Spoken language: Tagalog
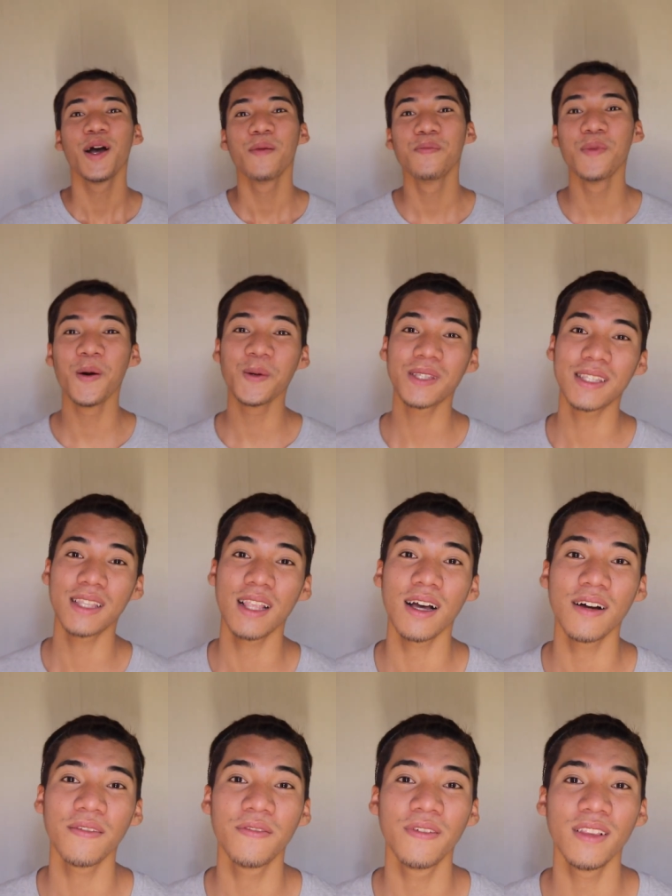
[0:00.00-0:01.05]
Most
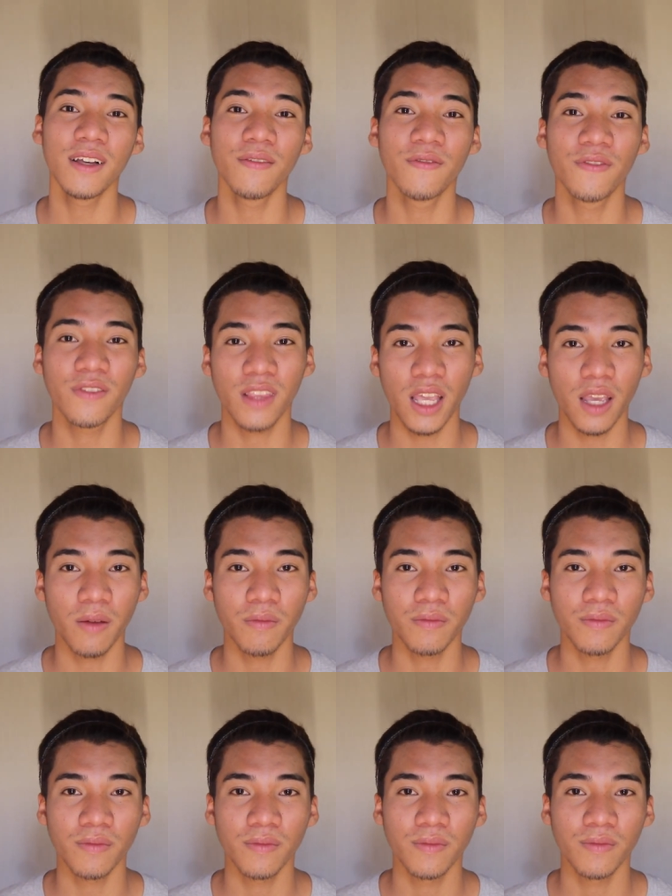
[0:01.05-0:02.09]
love love team.
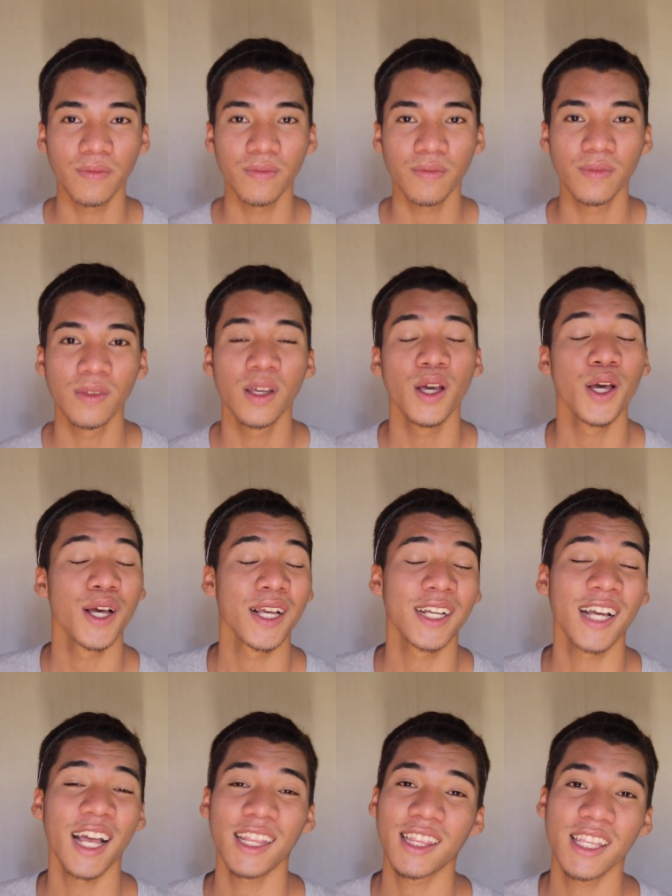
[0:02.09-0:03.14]

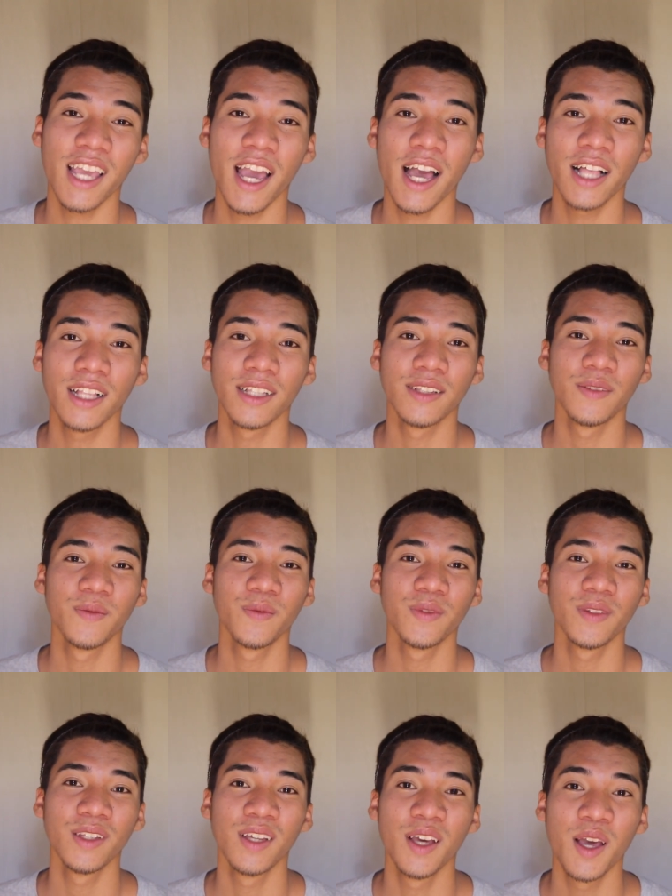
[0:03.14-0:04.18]
Katniel.
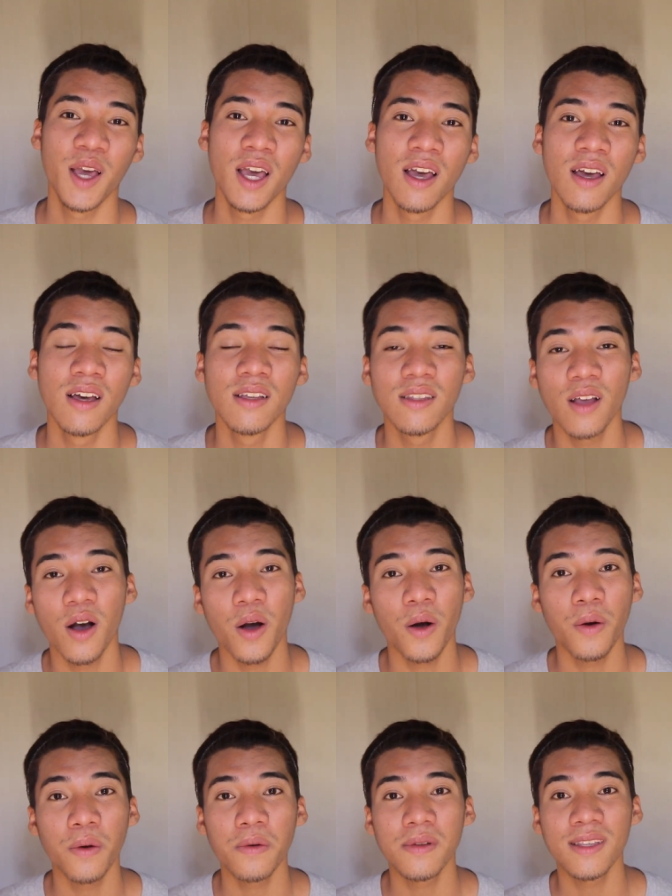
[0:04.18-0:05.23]

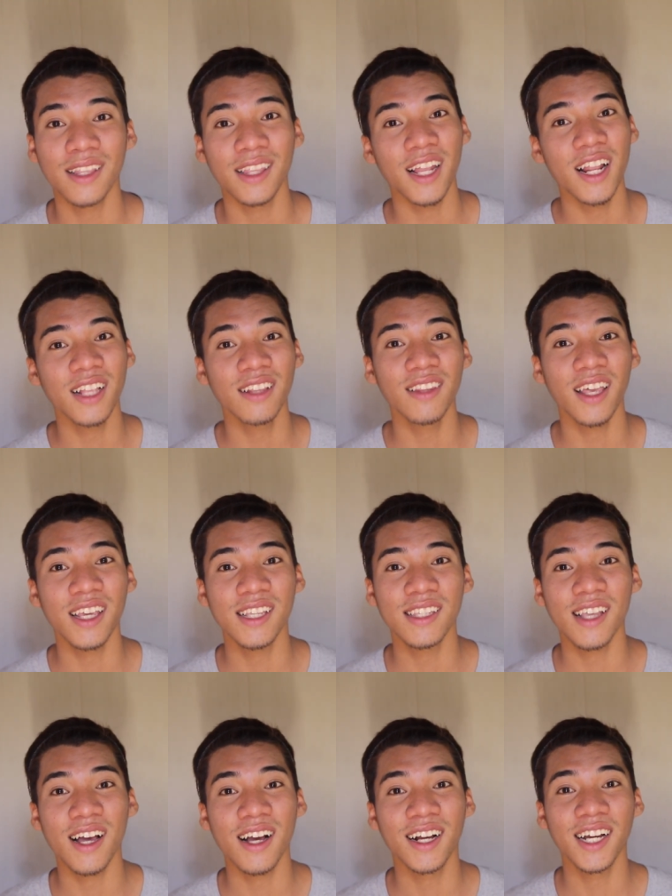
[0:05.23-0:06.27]
So, sa tanan day
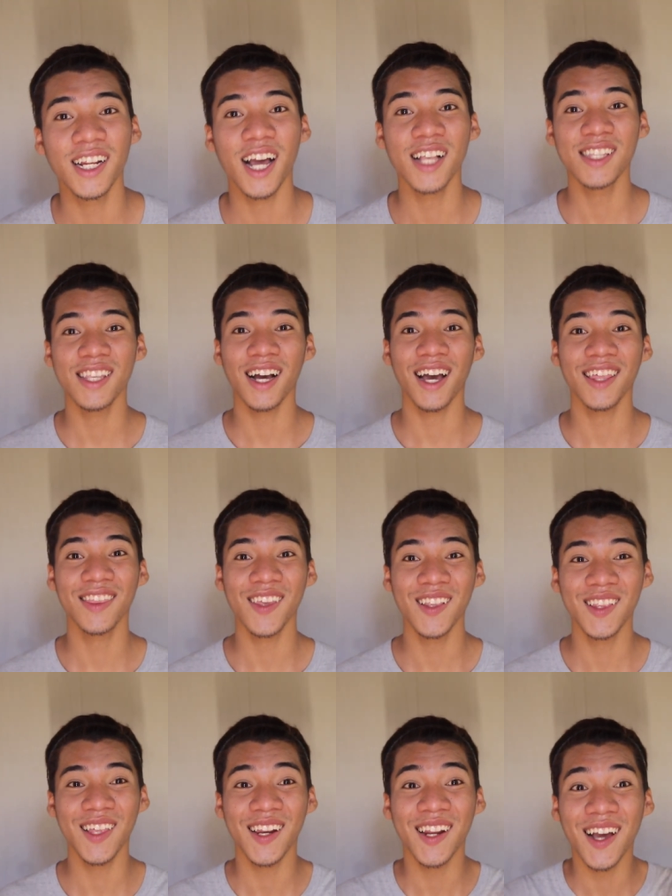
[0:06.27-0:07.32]
sa ganahan sa Katniel
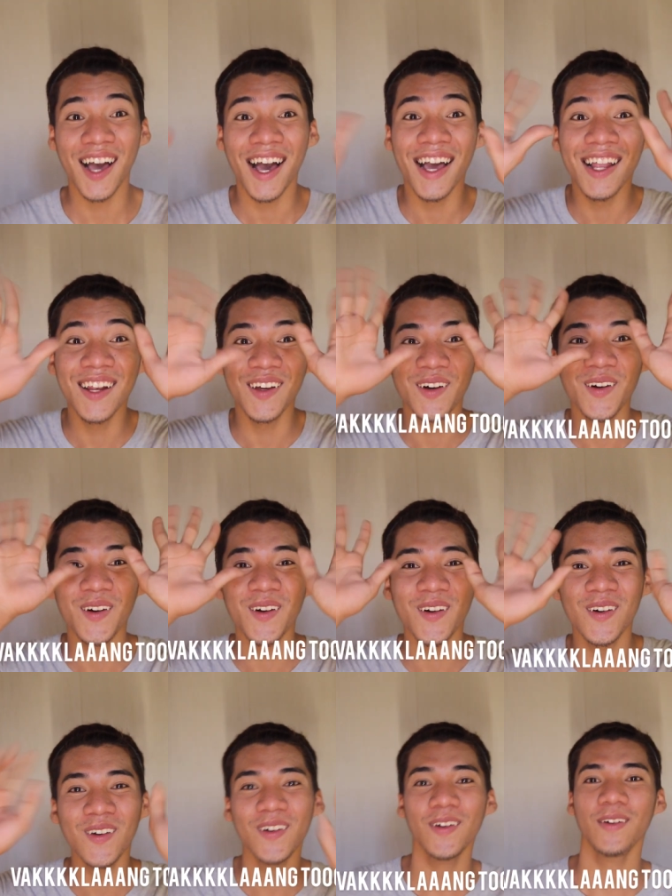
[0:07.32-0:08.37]
dira,
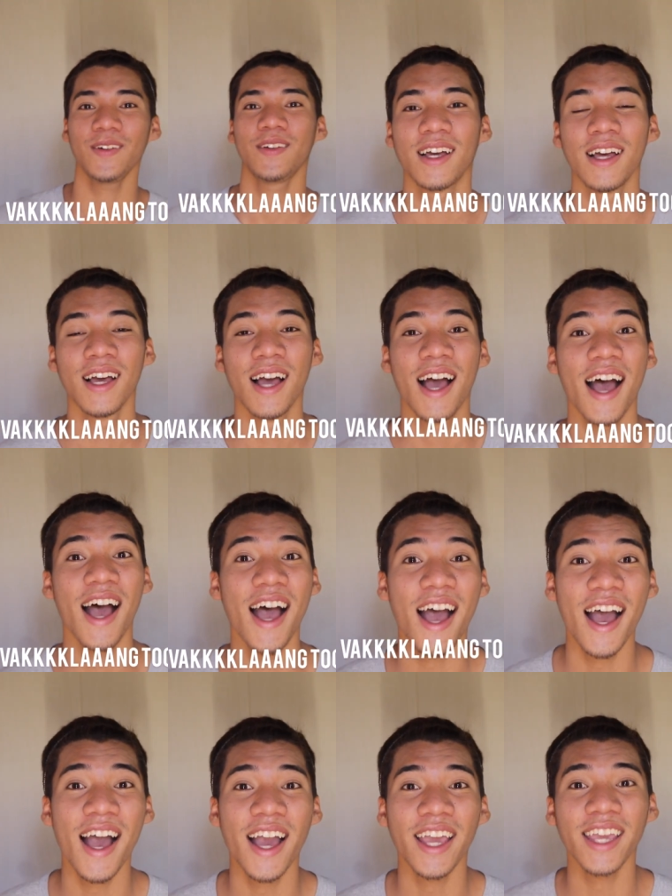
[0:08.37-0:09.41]
hello!
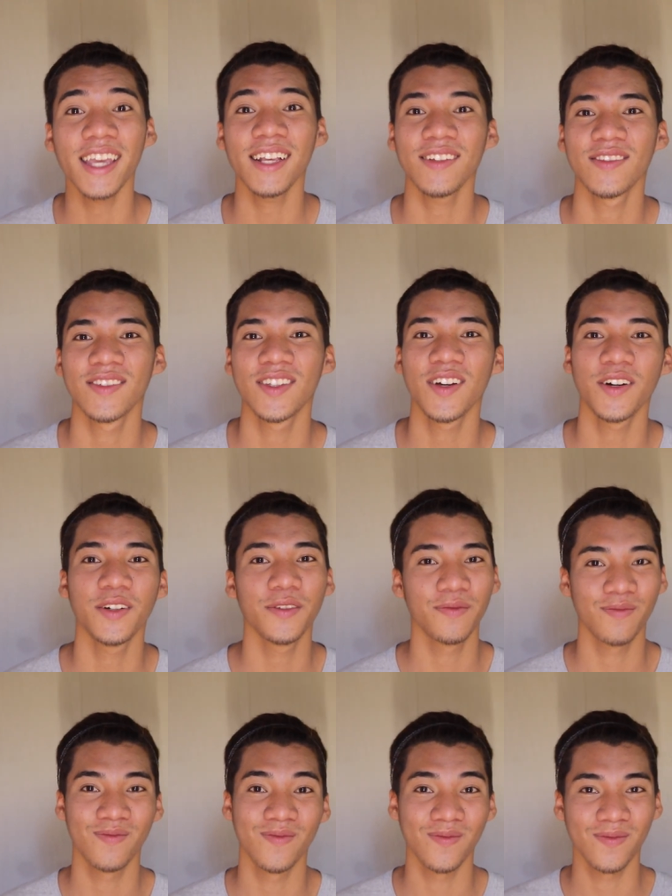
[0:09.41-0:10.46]
Hi! So,
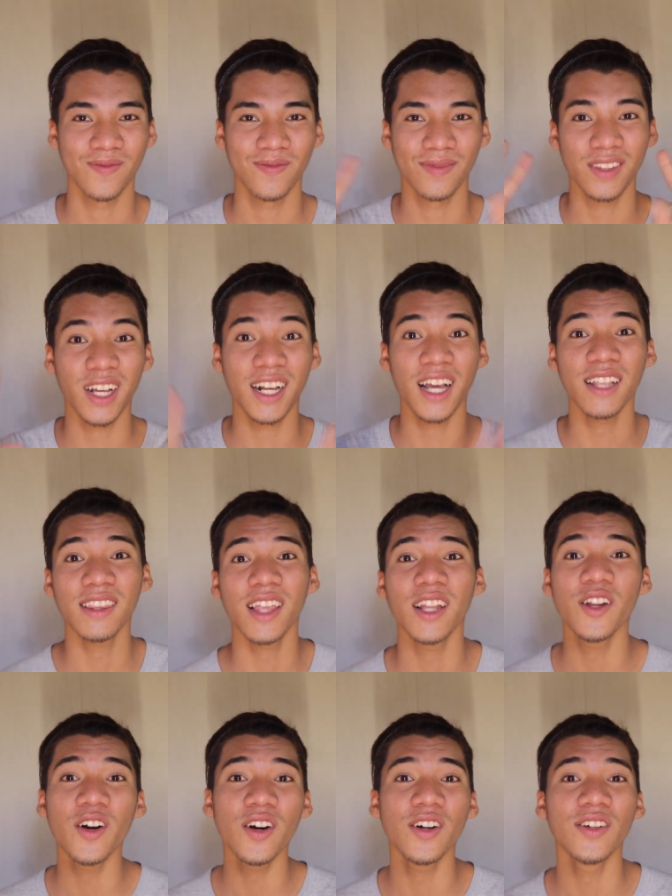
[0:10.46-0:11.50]
daghan
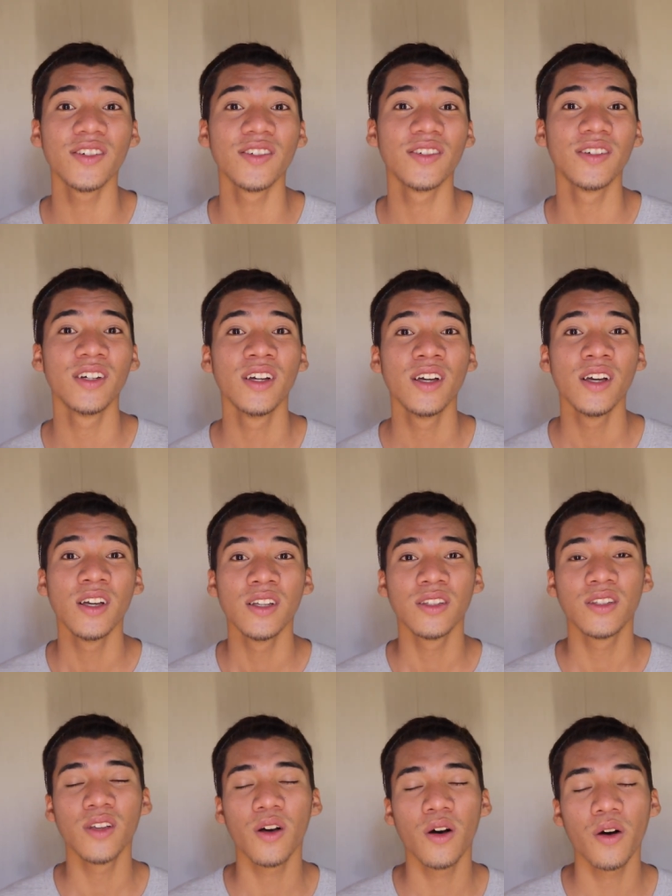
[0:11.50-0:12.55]
no.
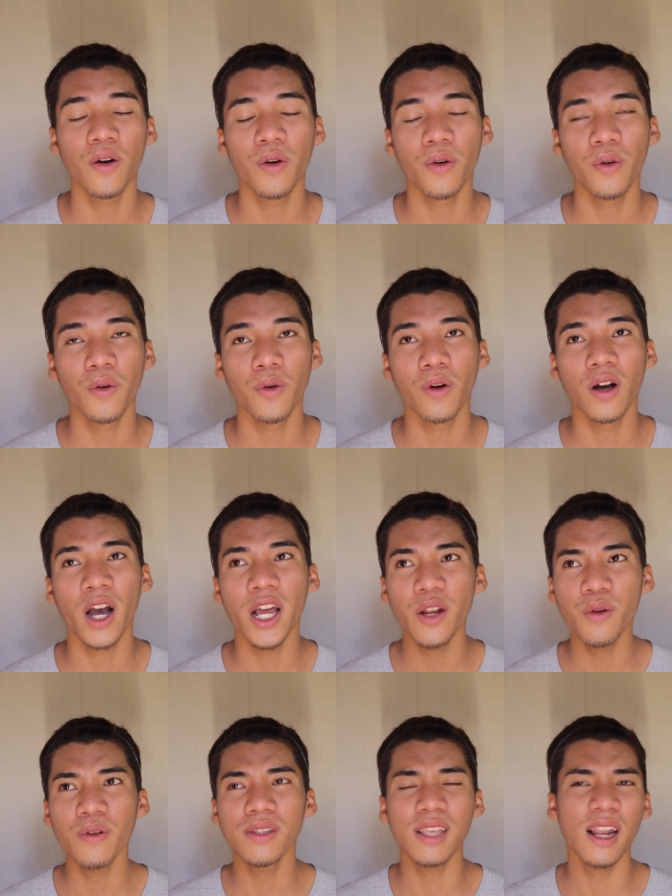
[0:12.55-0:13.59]
So,
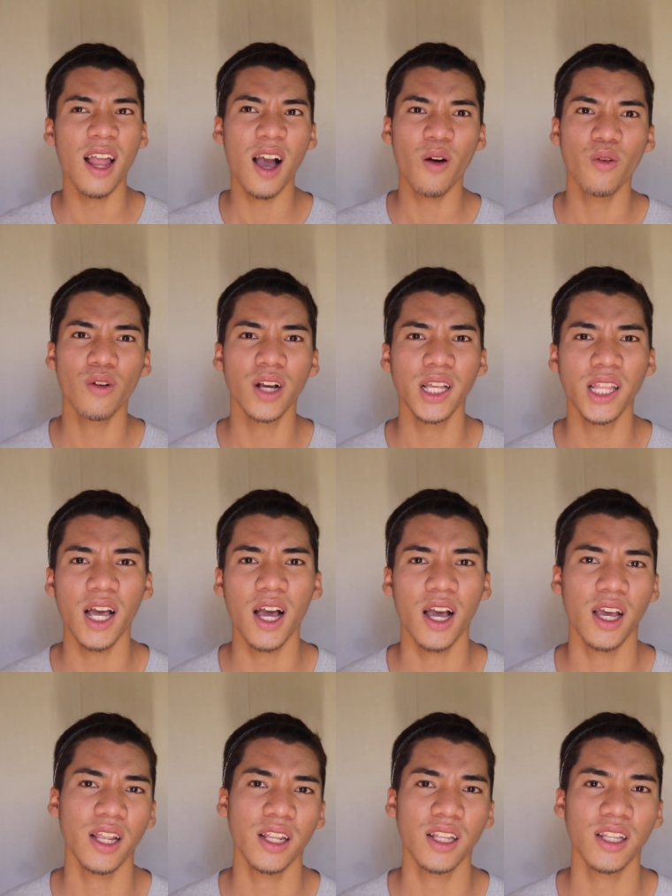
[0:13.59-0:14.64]
nganong sila kung
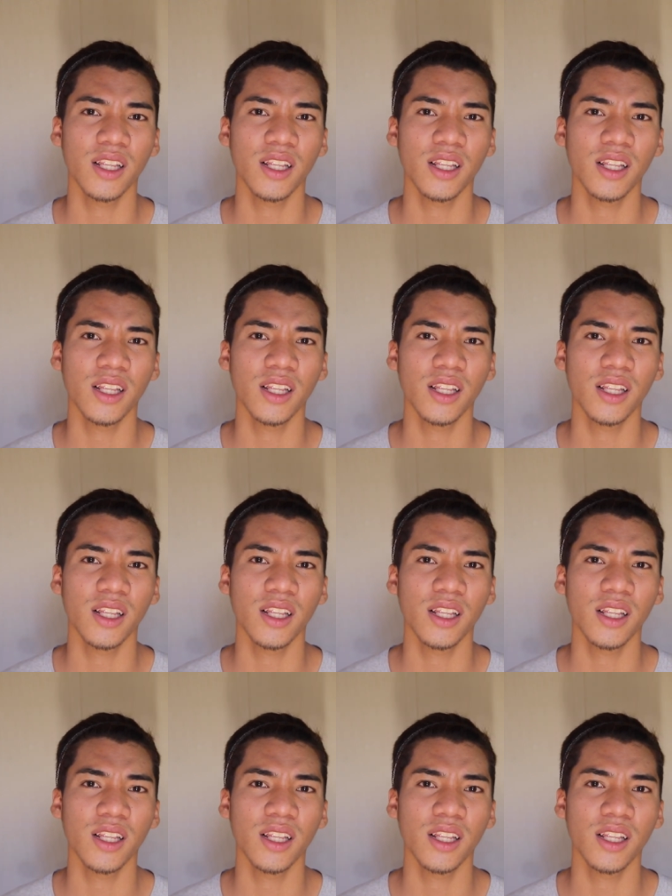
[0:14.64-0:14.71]
ganahan